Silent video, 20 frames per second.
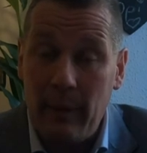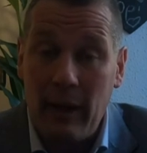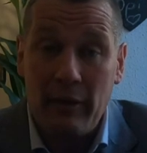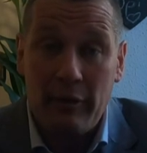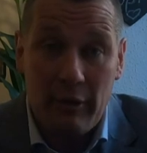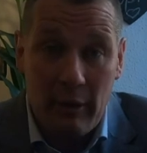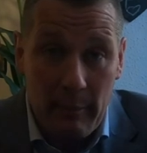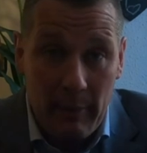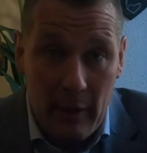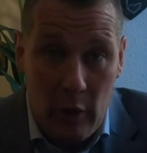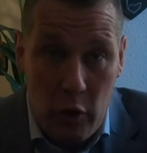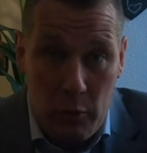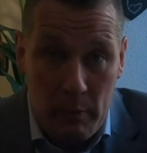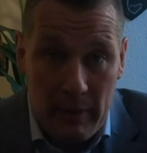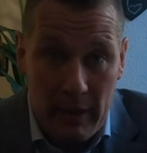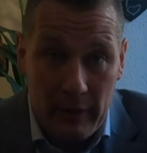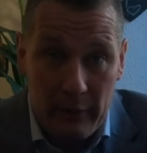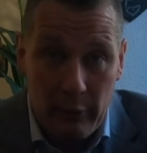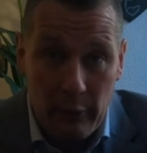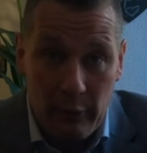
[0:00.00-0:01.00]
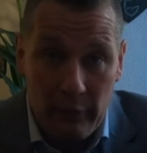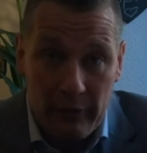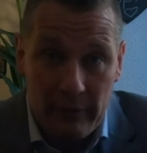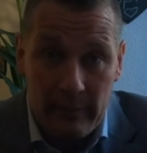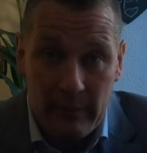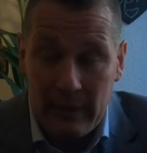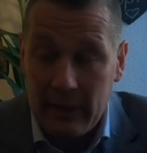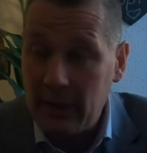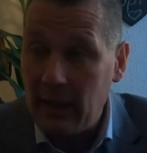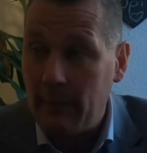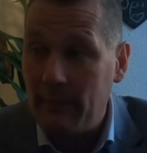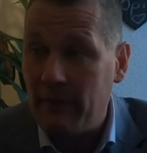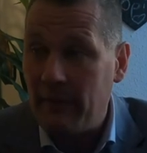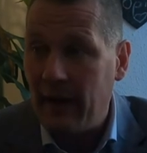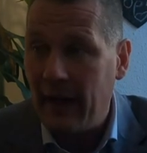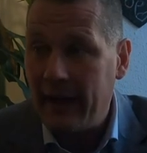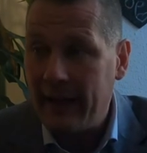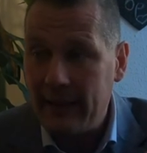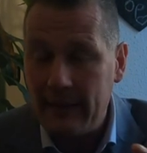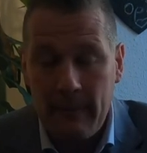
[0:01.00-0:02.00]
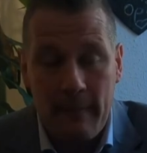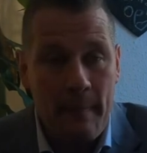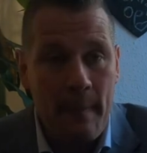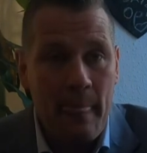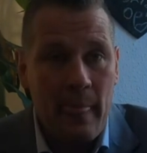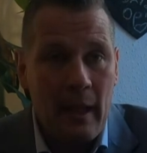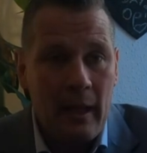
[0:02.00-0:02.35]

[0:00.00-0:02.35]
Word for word: Basketball spielen dürfen in ihrem Verein,